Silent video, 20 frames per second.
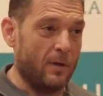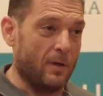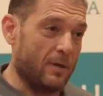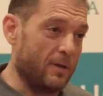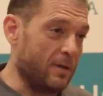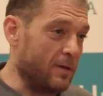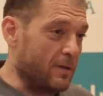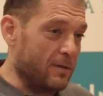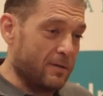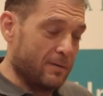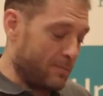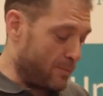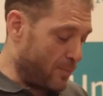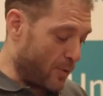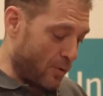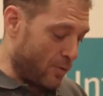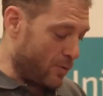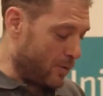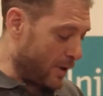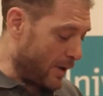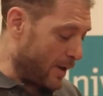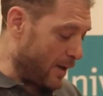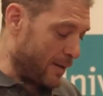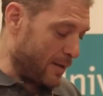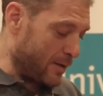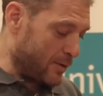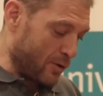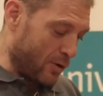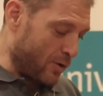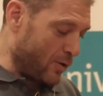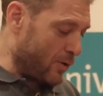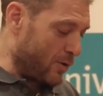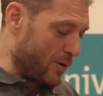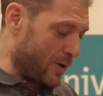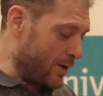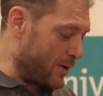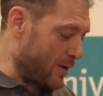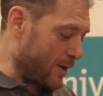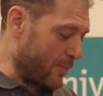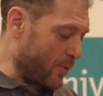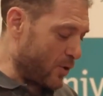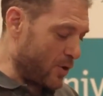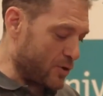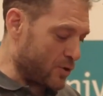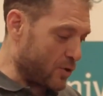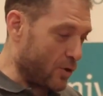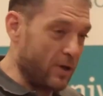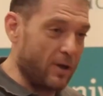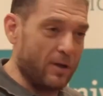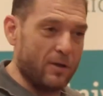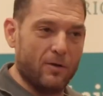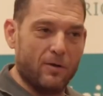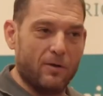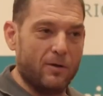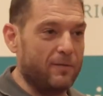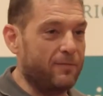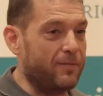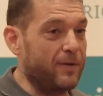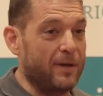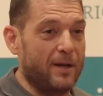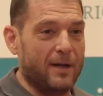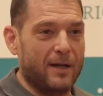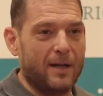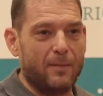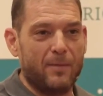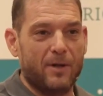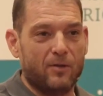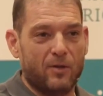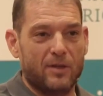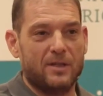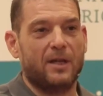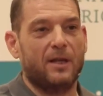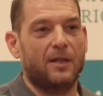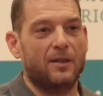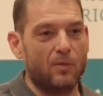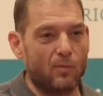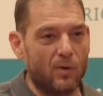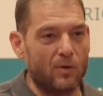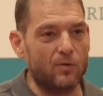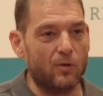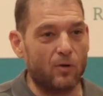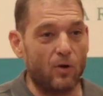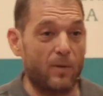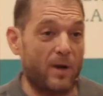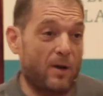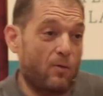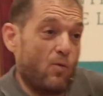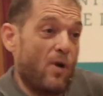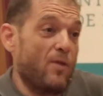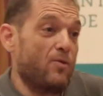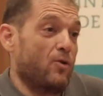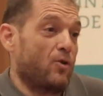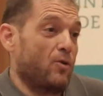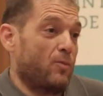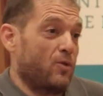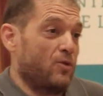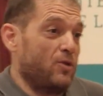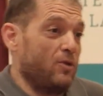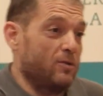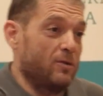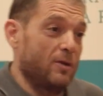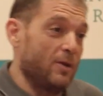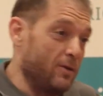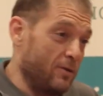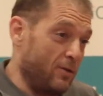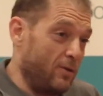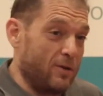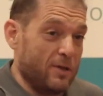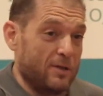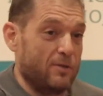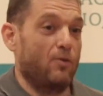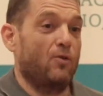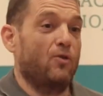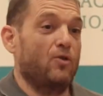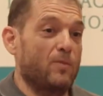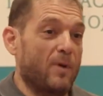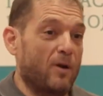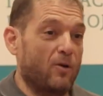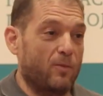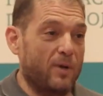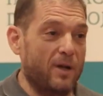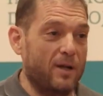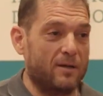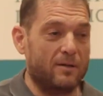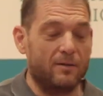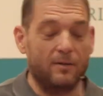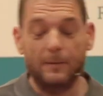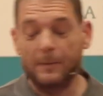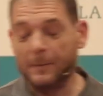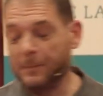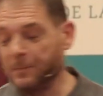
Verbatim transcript: Es decir, el editor, el que pone el sonido, en fin, el cámara, toda esa gente cuánto cobra. ¿Cuándo cobro yo? Yo desde luego no iba a cobrar. ¿no?